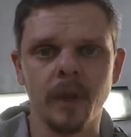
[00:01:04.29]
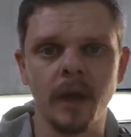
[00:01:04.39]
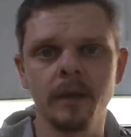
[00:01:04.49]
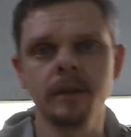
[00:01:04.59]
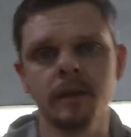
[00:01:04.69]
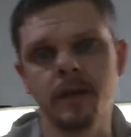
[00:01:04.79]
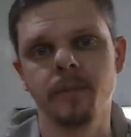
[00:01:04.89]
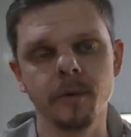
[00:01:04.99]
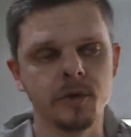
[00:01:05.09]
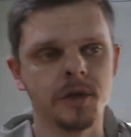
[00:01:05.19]
Они
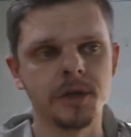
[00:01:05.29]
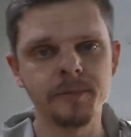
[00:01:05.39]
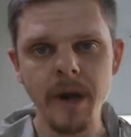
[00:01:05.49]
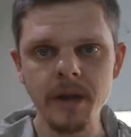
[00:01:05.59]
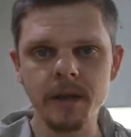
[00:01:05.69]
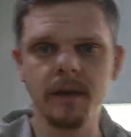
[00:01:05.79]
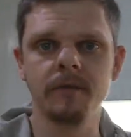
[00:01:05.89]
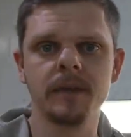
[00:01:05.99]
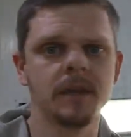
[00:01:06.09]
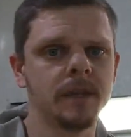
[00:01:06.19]
тогда получились маленькие,
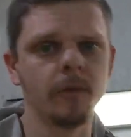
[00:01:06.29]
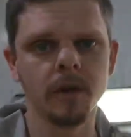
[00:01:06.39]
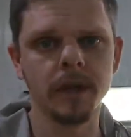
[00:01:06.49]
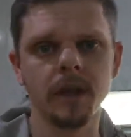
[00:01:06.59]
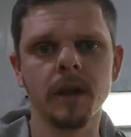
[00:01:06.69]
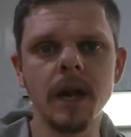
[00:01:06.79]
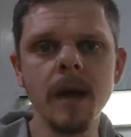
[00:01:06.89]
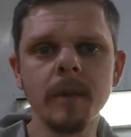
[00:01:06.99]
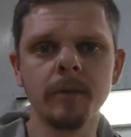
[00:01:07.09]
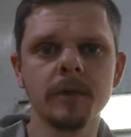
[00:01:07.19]
весят там около
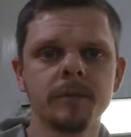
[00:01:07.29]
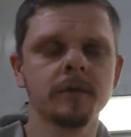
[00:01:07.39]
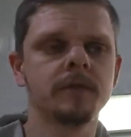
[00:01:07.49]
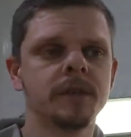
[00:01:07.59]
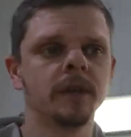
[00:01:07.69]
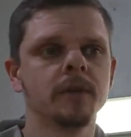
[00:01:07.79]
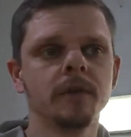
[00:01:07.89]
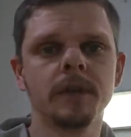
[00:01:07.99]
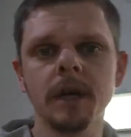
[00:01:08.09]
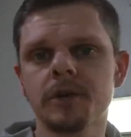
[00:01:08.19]
килограмма плюс-минус все,
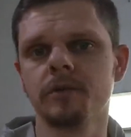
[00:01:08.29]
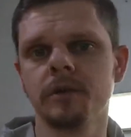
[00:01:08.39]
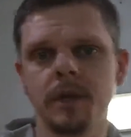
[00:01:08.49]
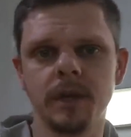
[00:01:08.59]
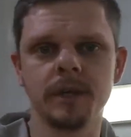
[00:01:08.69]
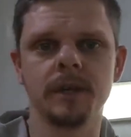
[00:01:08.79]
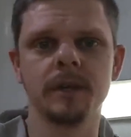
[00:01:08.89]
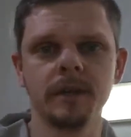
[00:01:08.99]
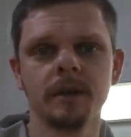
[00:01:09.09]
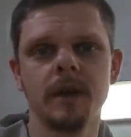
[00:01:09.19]
но и также у них есть
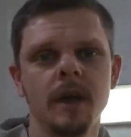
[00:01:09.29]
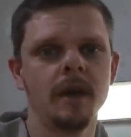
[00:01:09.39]
один